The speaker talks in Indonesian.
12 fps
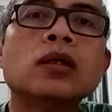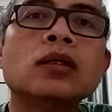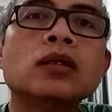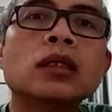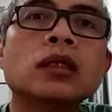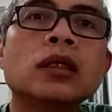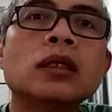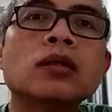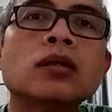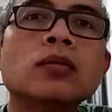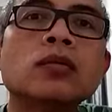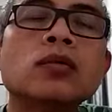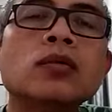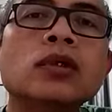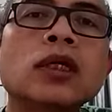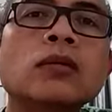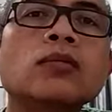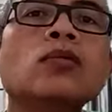tidak
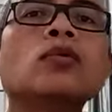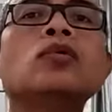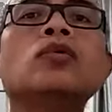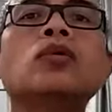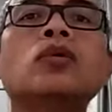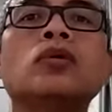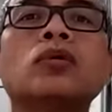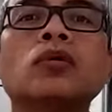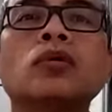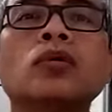kemudian mundur